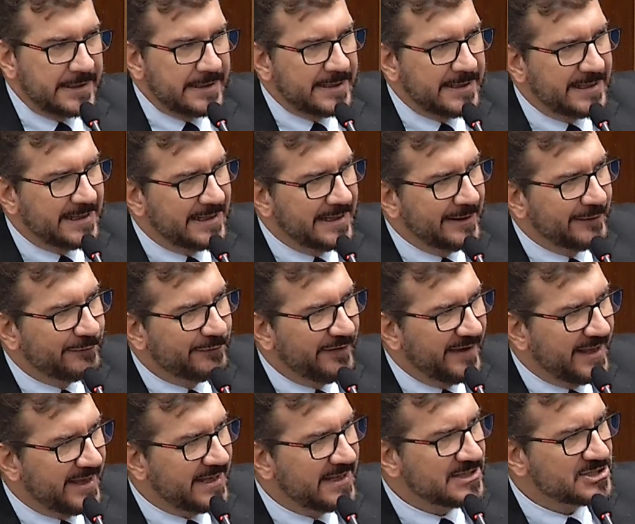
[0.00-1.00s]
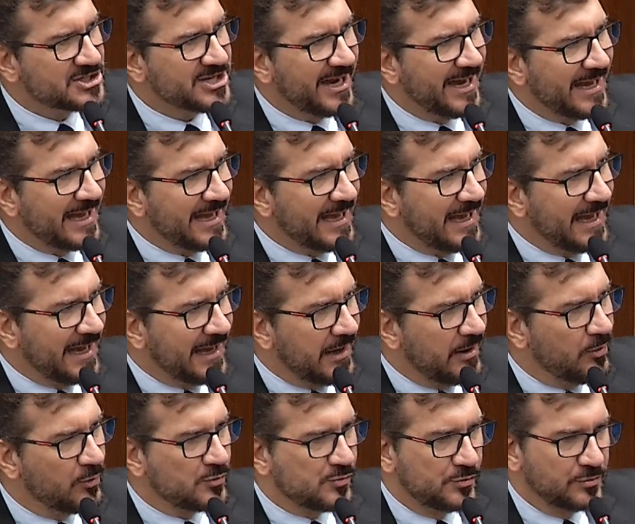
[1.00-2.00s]
ele vem já há
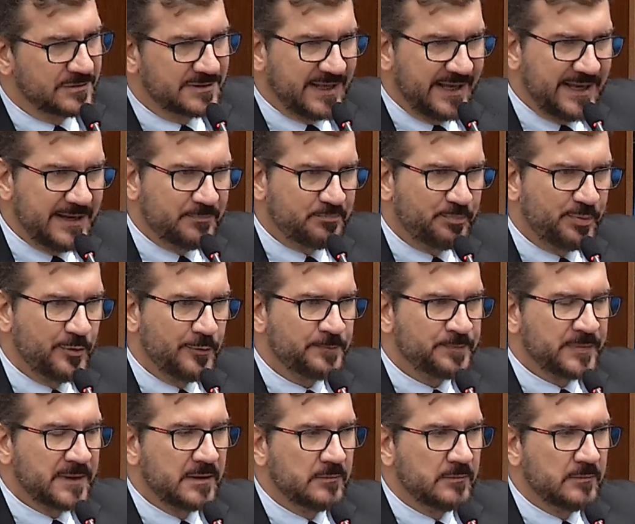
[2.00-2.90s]
algum tempo